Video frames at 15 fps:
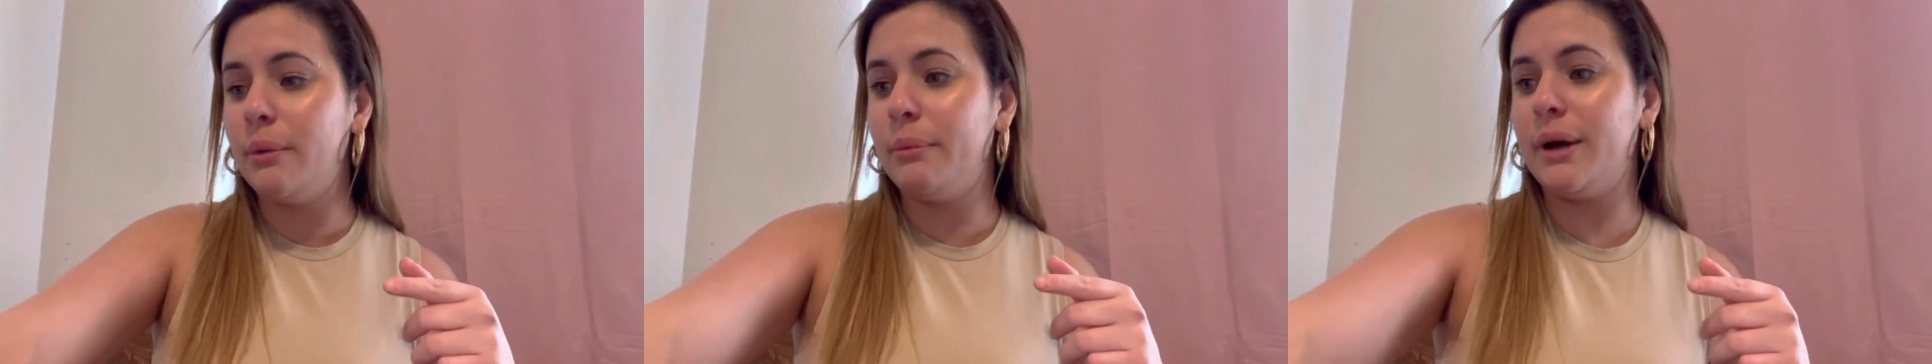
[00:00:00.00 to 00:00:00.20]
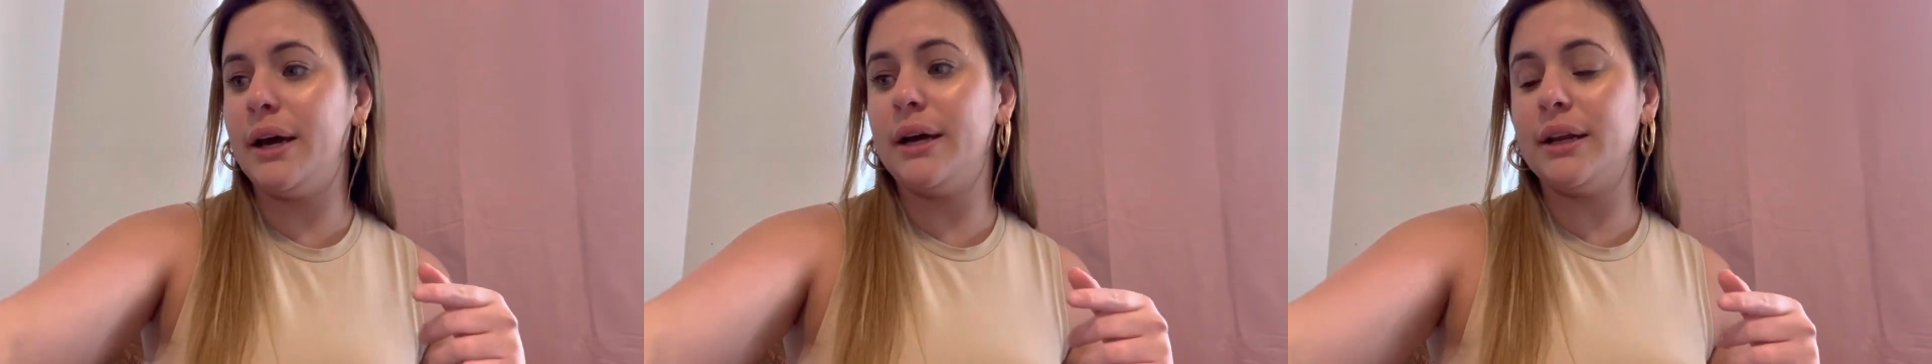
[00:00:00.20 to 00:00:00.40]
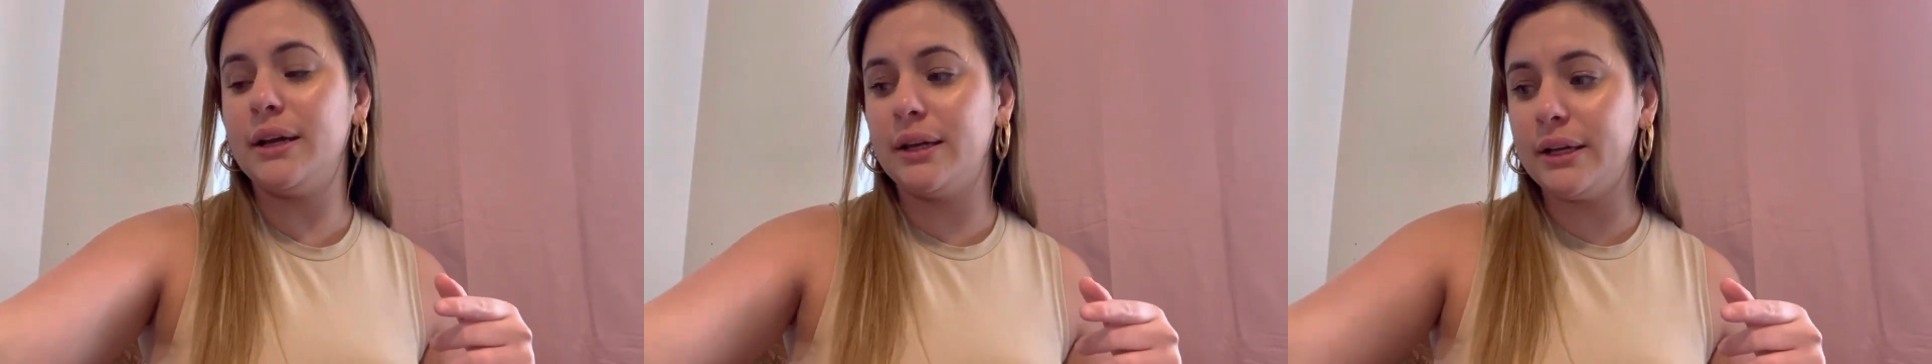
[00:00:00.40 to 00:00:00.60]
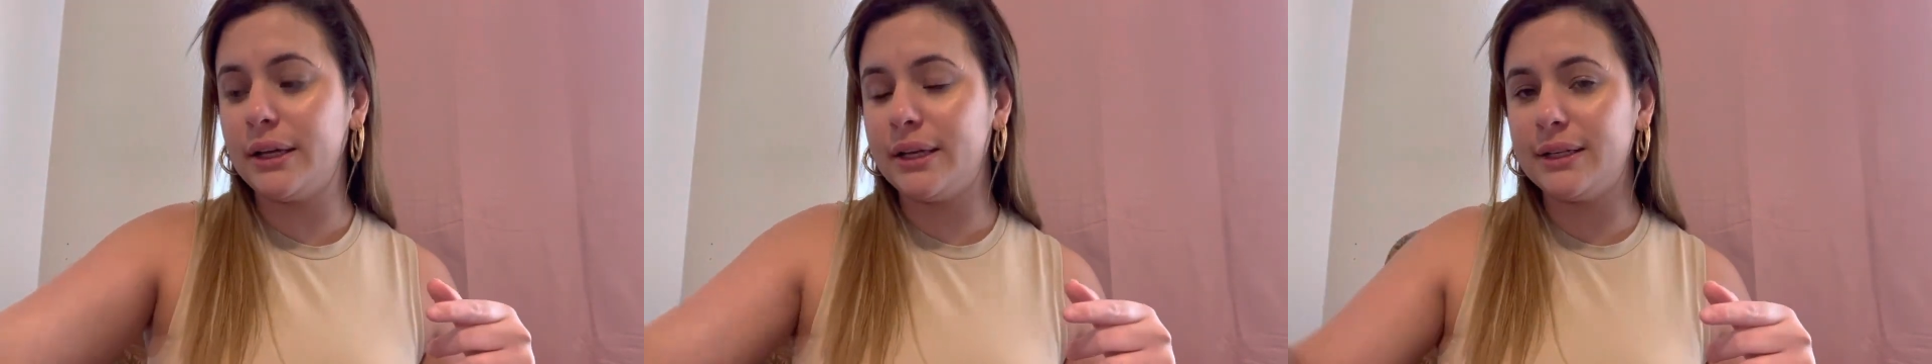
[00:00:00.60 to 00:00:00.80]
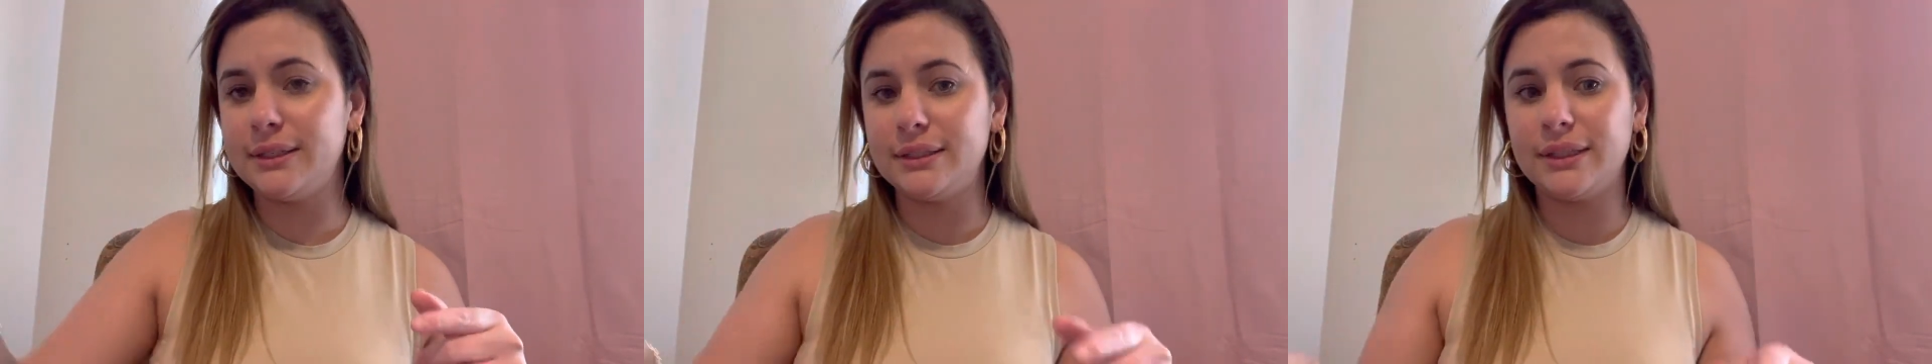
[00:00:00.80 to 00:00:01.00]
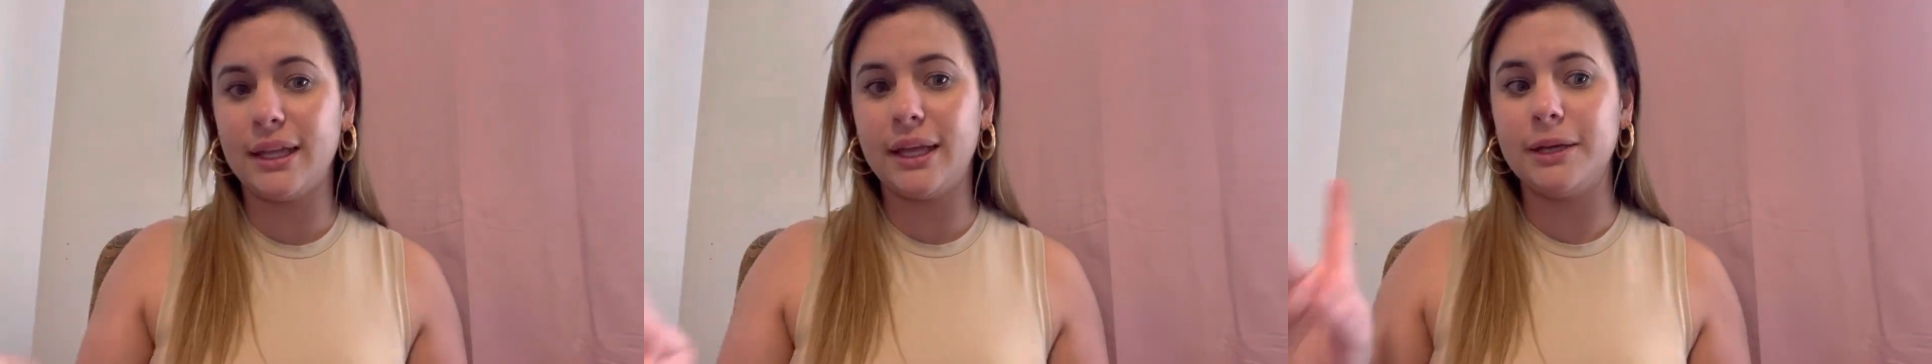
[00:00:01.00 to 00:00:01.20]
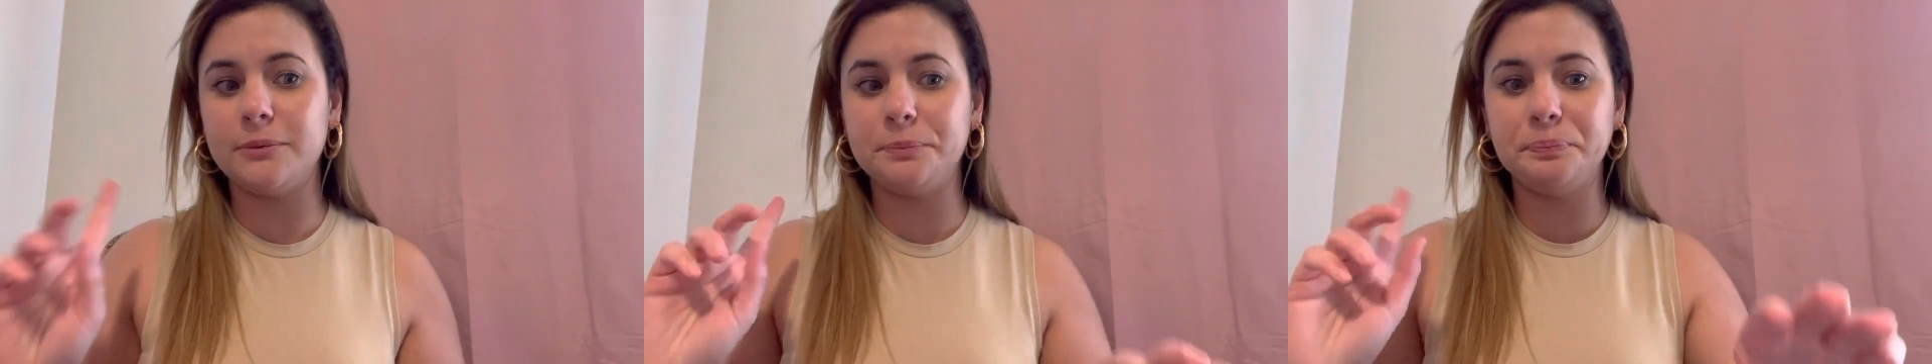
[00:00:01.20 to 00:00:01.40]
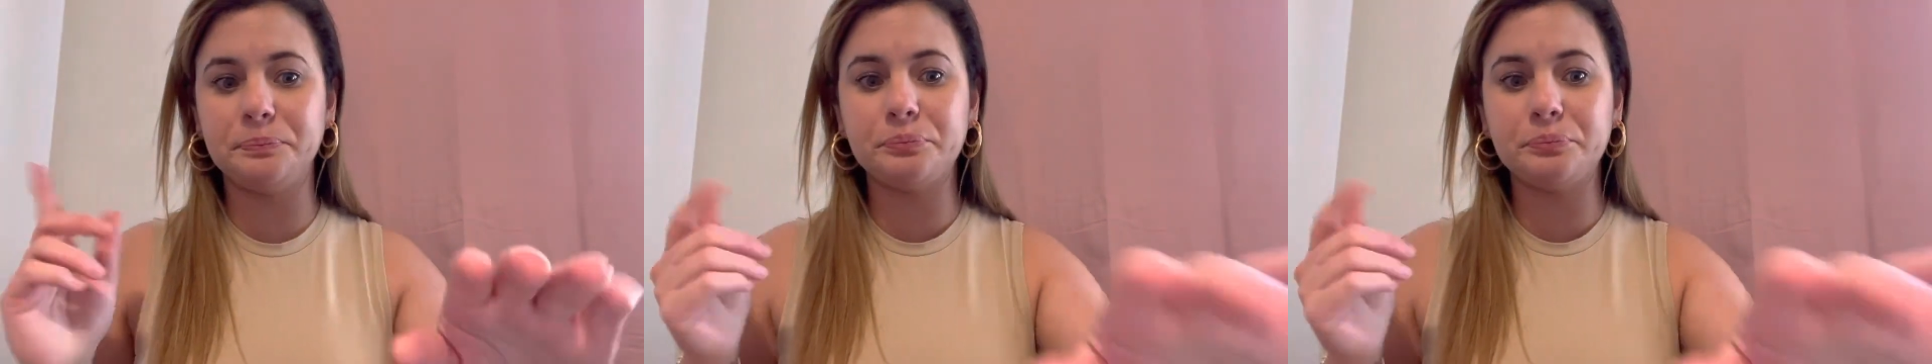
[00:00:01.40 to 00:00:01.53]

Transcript: para este